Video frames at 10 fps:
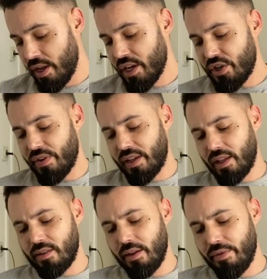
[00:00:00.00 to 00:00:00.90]
Je vais
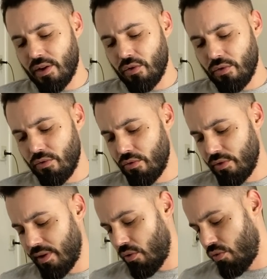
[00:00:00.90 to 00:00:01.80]
regarder avec le,
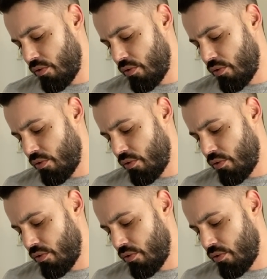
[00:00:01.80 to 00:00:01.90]
tableau